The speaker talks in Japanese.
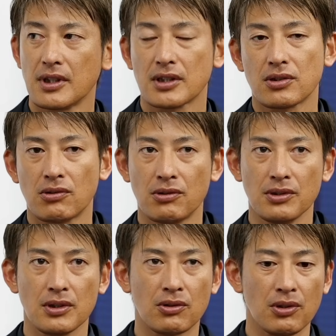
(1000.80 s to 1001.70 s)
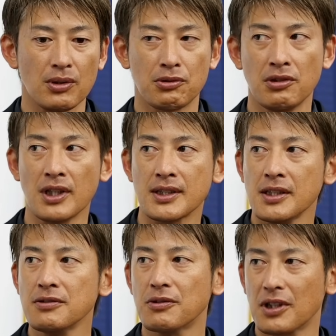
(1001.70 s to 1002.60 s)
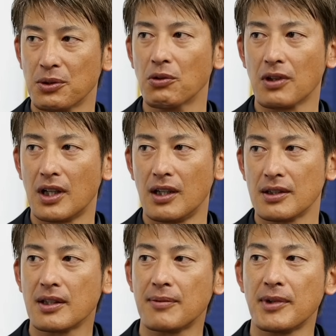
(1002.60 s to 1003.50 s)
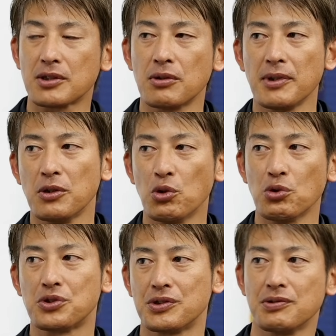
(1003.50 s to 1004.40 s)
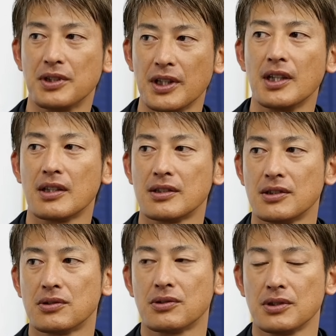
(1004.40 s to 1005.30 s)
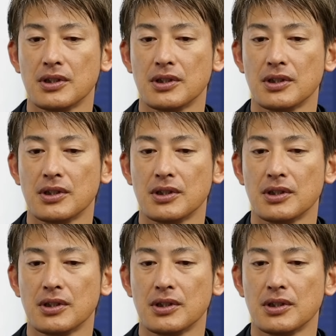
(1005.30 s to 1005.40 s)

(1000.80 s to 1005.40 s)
だからそこにこれを振らせるのかどうか。まあ、それまでの道中ってね、非常に